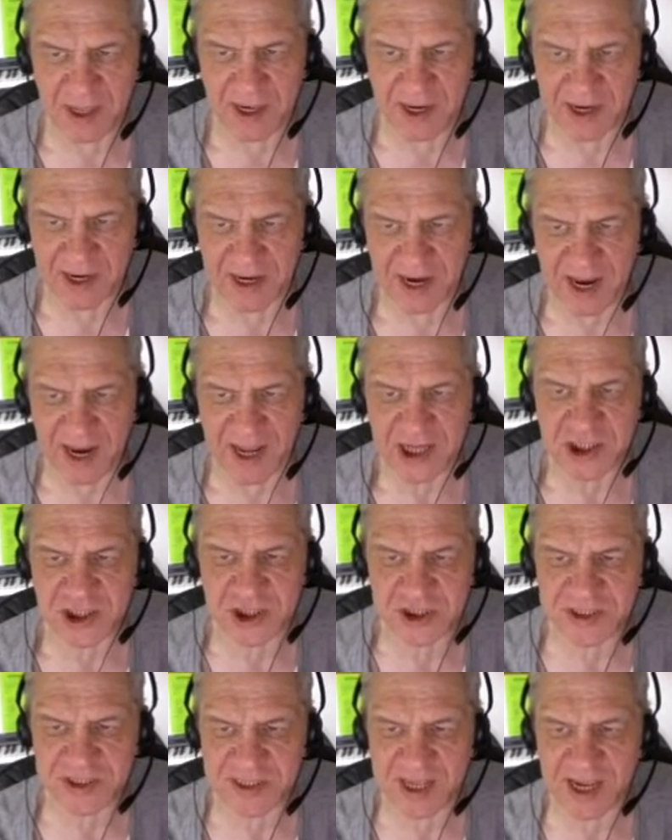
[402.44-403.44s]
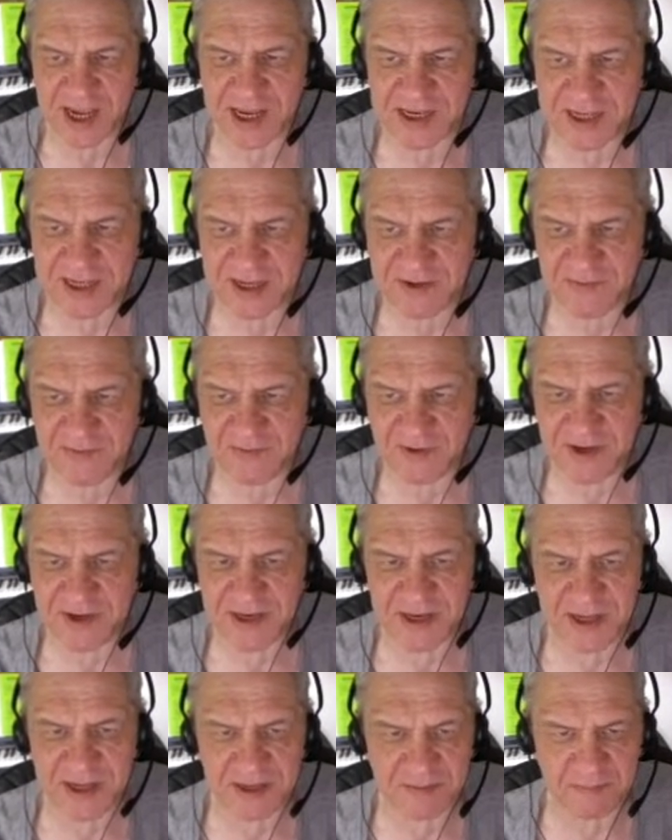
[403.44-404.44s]
Gleichzeitig
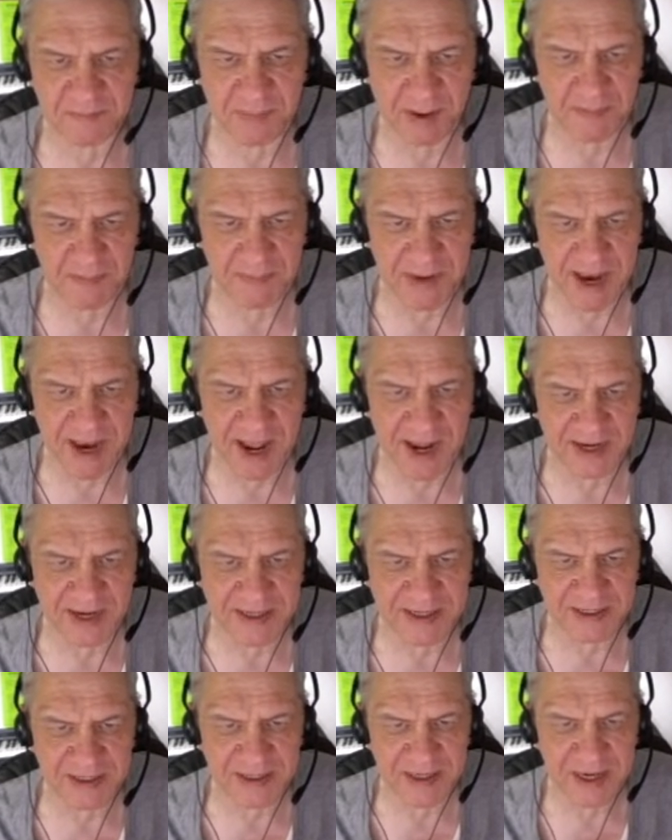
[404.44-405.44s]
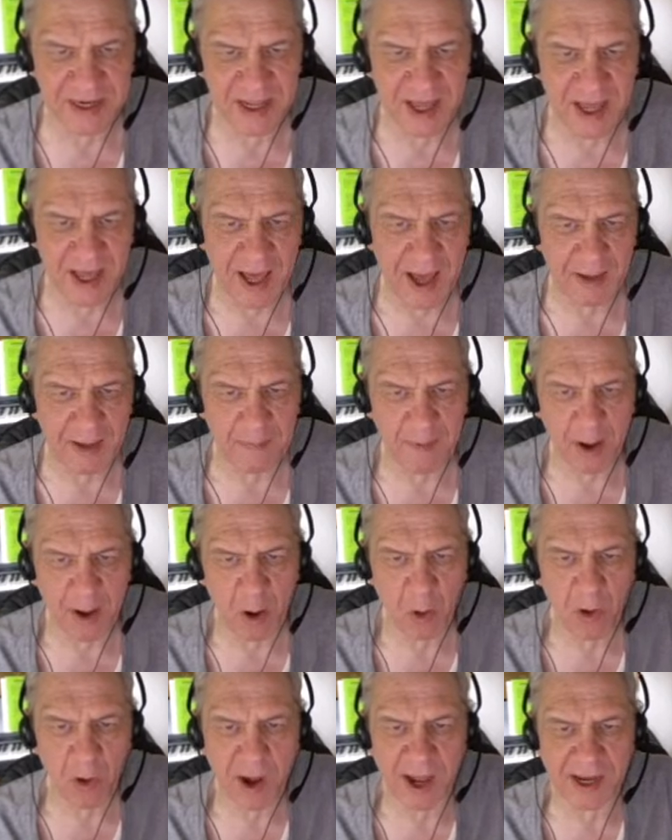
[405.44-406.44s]
findet beim Lernen aber
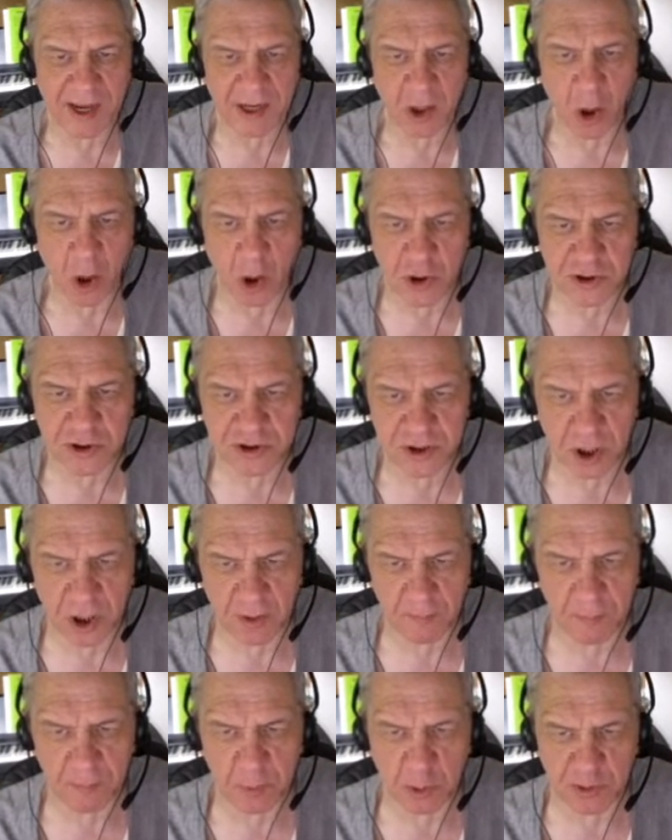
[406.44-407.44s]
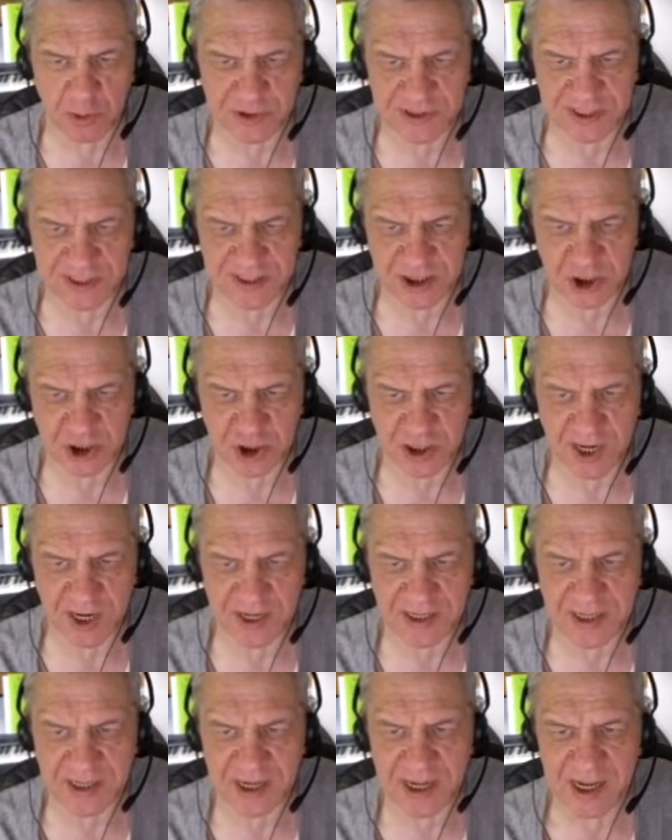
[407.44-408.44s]
auch ein äußerer Prozess
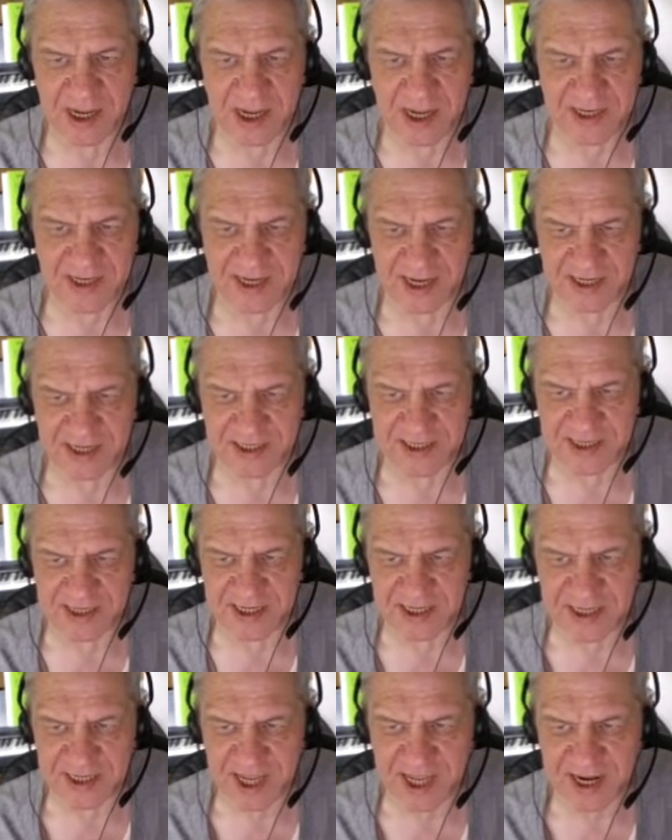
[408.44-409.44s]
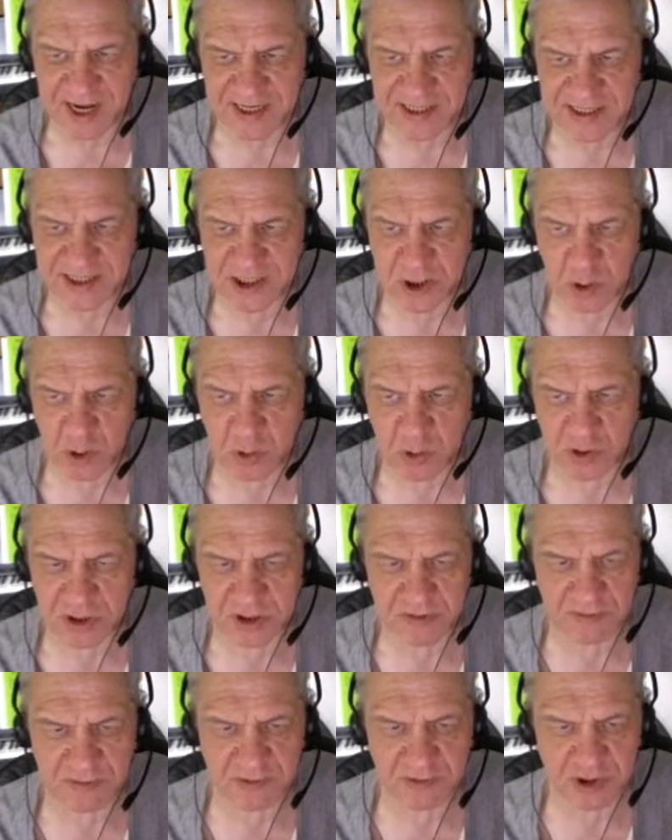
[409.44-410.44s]
statt, der die Interaktion
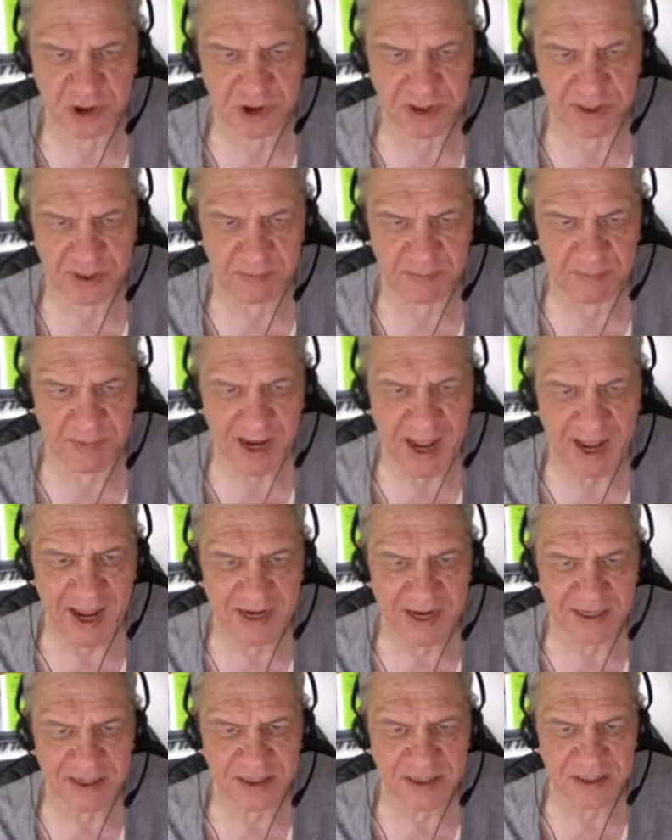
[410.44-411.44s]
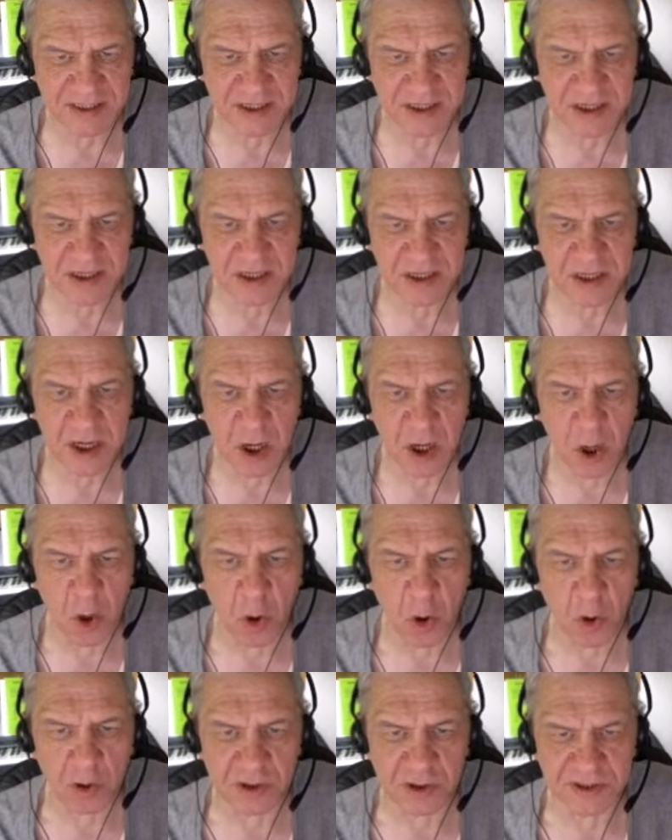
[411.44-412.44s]
zwischen dem Lernenden
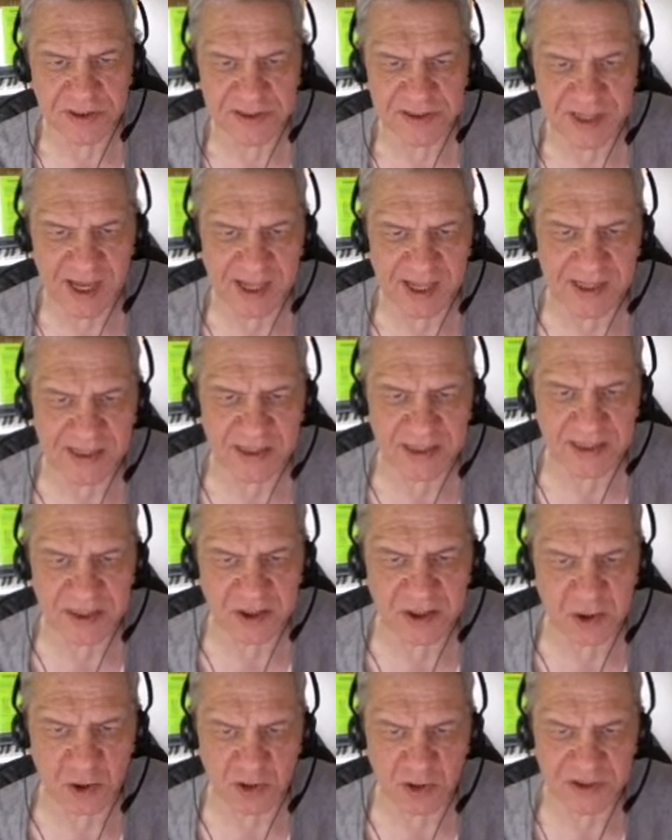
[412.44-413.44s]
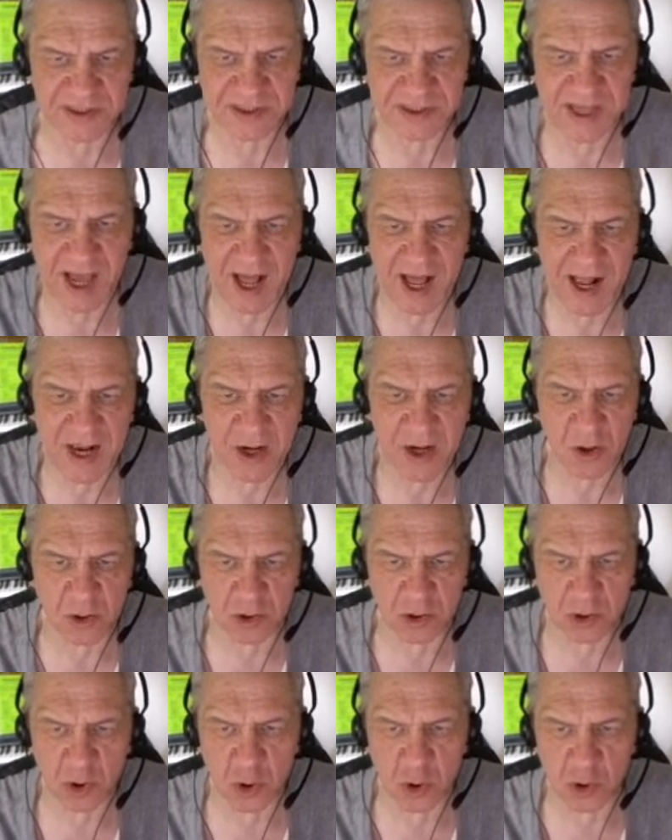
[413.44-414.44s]
und seinen sozialen
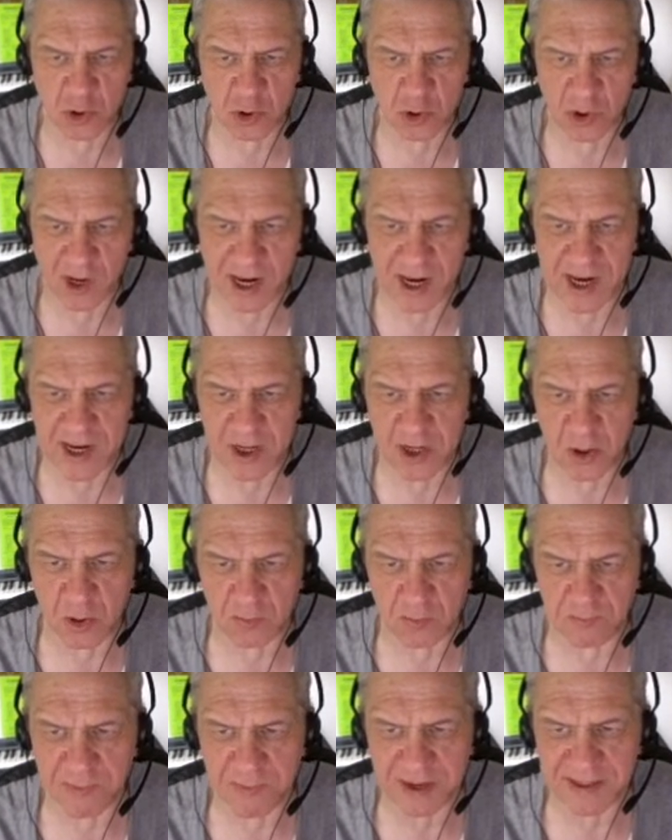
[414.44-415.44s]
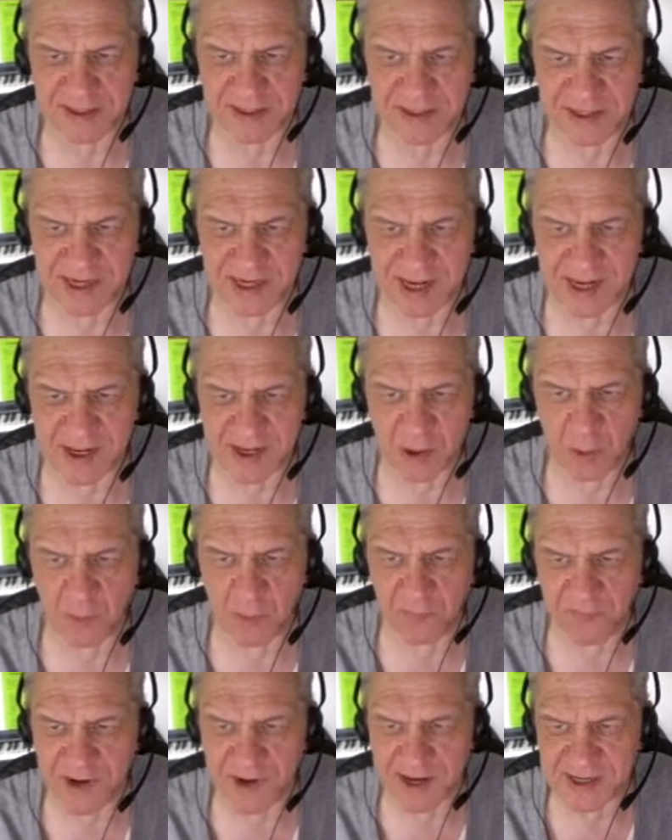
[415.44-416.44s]
und kulturellen und materiellen
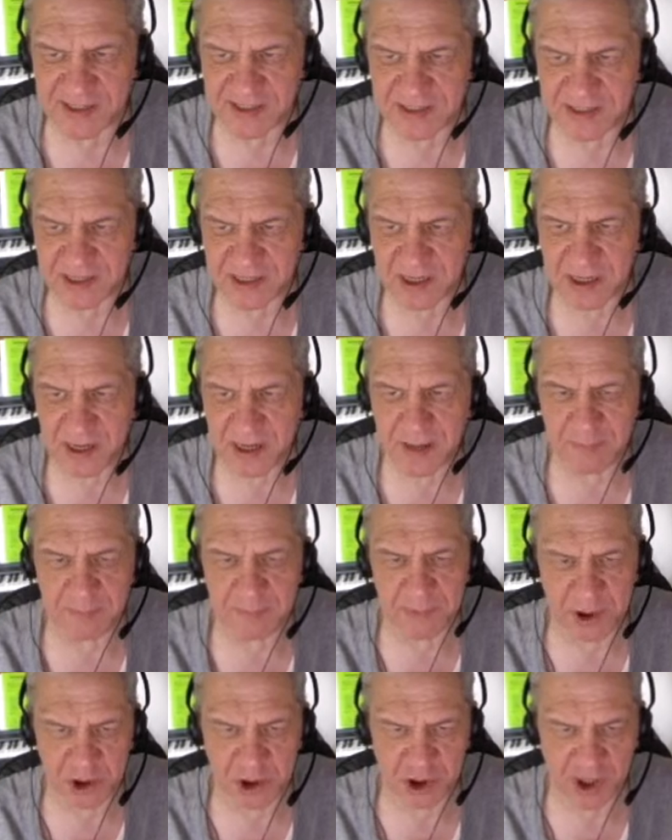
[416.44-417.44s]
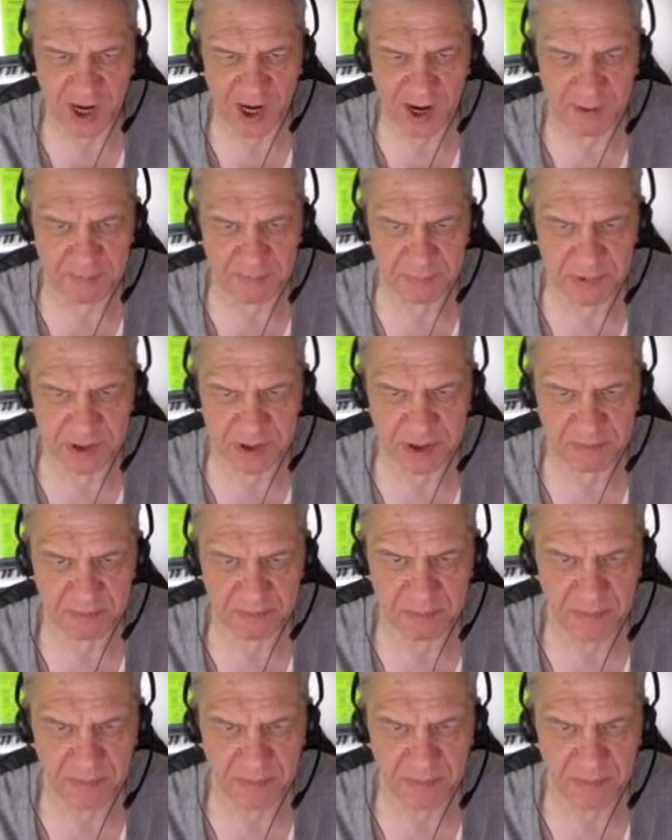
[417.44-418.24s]
Umwelt beschreibt